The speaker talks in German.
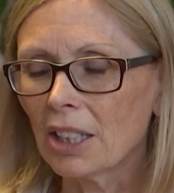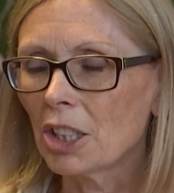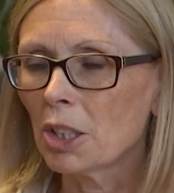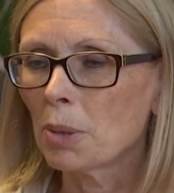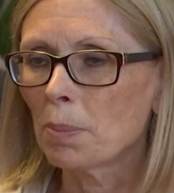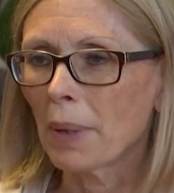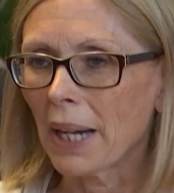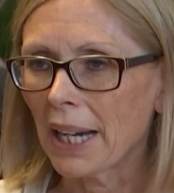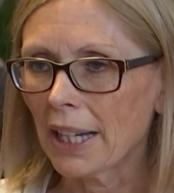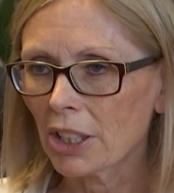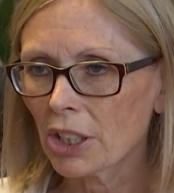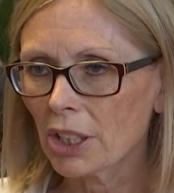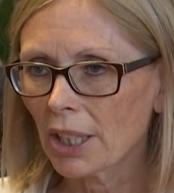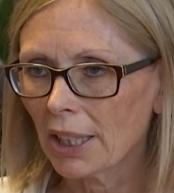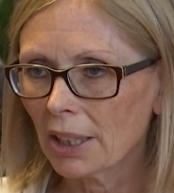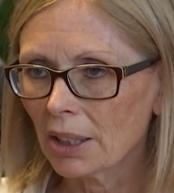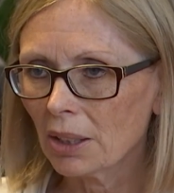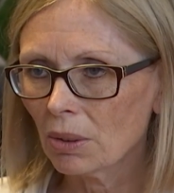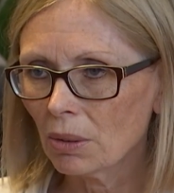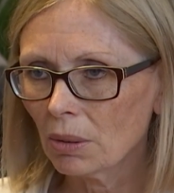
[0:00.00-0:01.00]

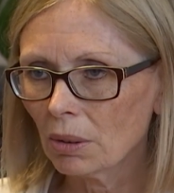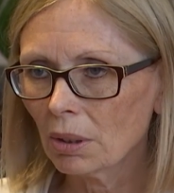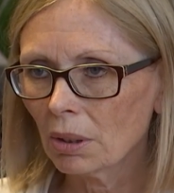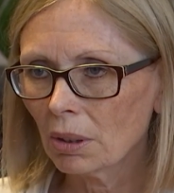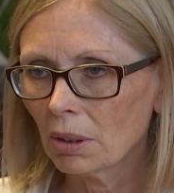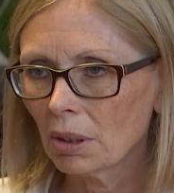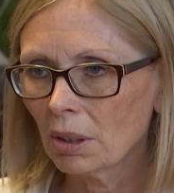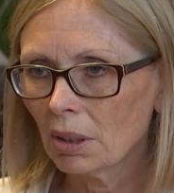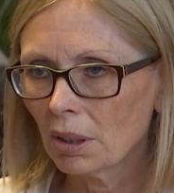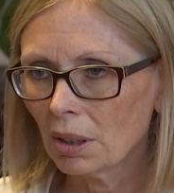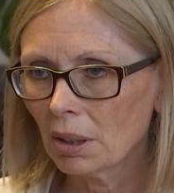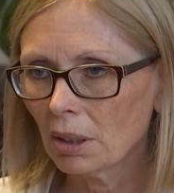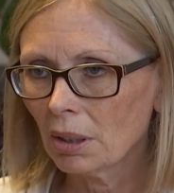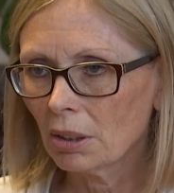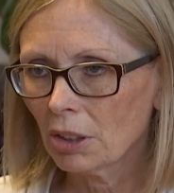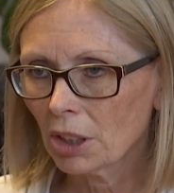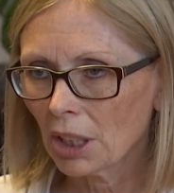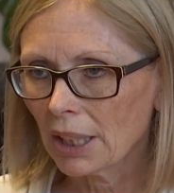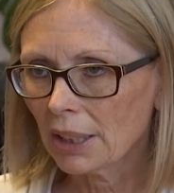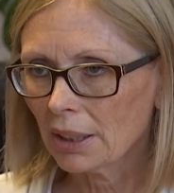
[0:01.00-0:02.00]
Sparschaltung
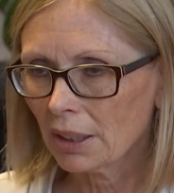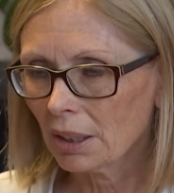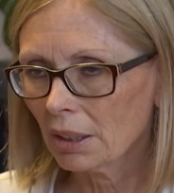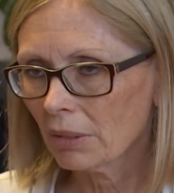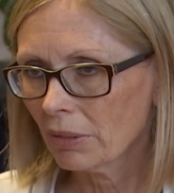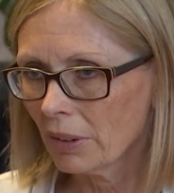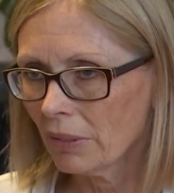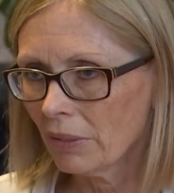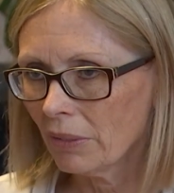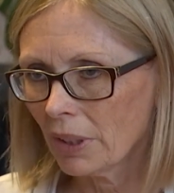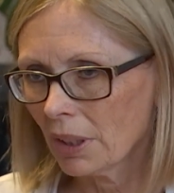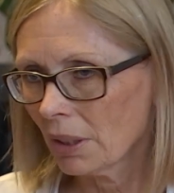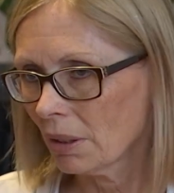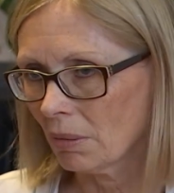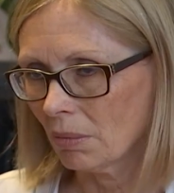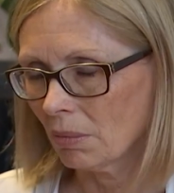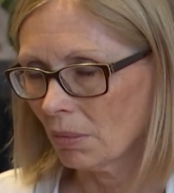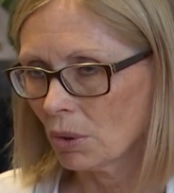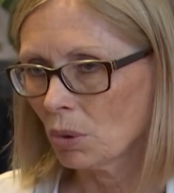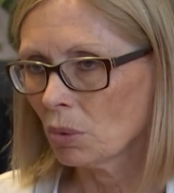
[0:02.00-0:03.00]
schaltet, wenn wir
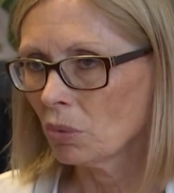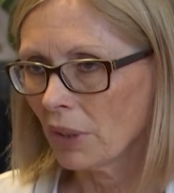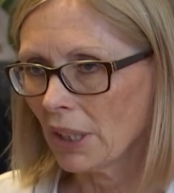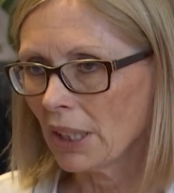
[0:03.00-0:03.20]
zu